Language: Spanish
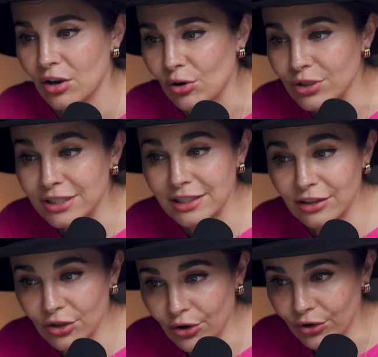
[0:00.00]

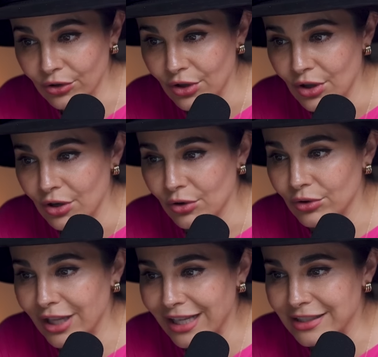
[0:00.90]
Coincidió
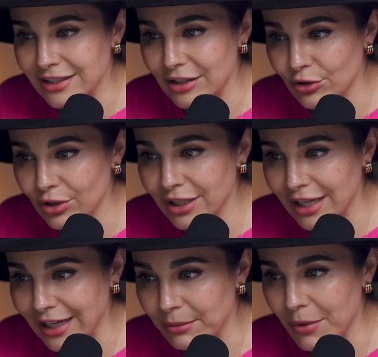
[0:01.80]
con que el señor
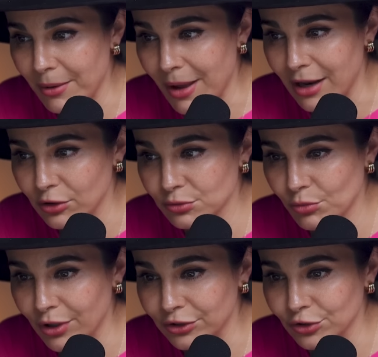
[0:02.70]
que cremaba a los
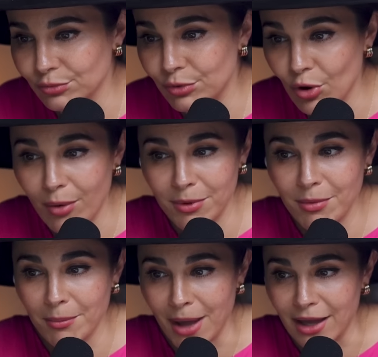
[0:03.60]
muertos vio a mi
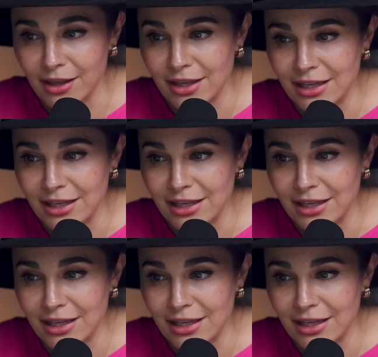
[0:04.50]
mamá